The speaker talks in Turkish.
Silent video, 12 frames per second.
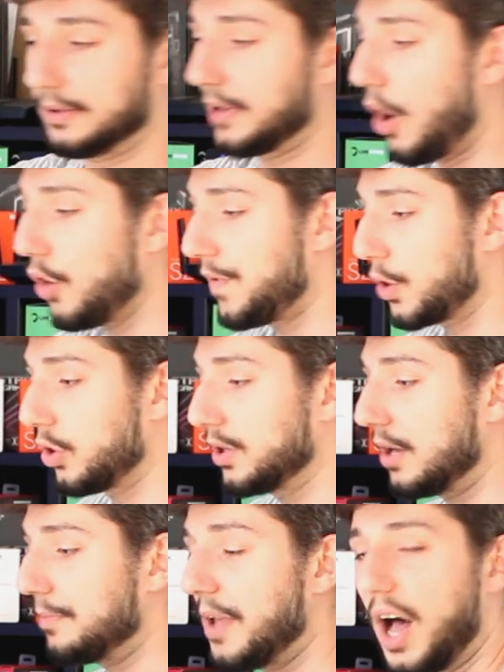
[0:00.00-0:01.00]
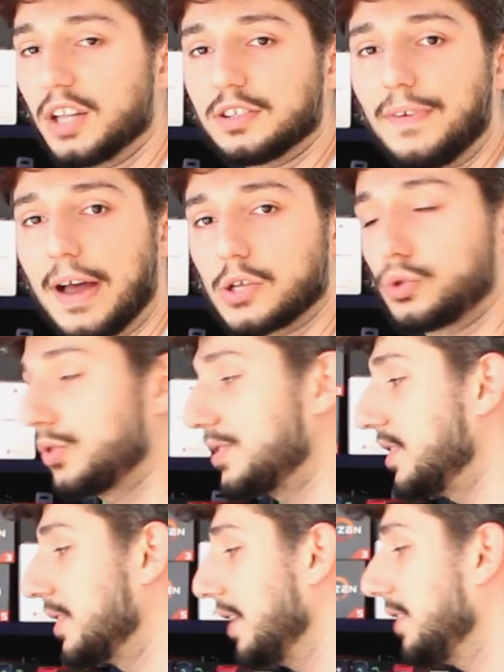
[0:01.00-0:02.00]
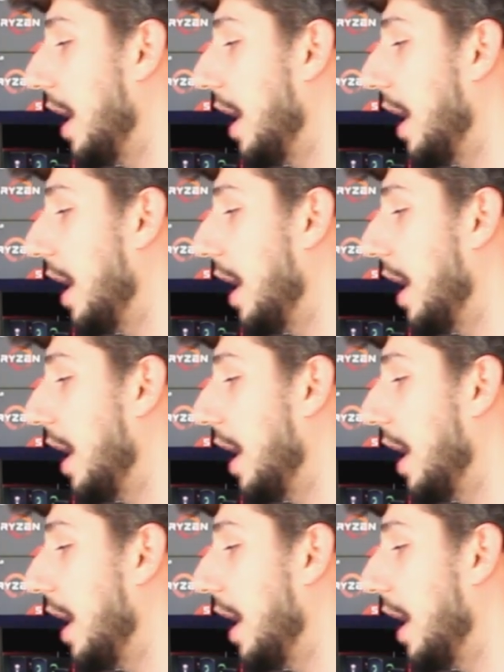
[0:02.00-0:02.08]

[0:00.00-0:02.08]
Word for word: daha ufak olan bir alt versiyonu size